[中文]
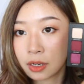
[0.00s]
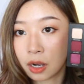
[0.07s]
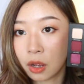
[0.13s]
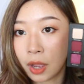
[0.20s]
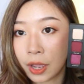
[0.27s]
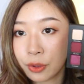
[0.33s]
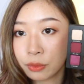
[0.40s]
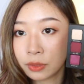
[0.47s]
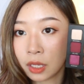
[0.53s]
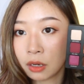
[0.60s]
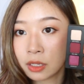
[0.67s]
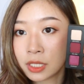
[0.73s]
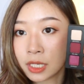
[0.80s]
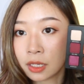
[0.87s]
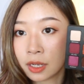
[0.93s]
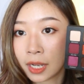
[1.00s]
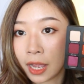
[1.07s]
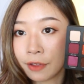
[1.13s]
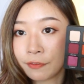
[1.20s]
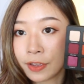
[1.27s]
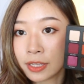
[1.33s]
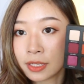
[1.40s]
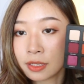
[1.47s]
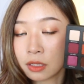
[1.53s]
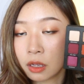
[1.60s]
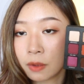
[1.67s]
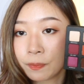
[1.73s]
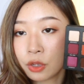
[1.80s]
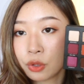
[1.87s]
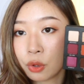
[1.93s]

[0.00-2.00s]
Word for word: 然后还用到了这个咖啡色，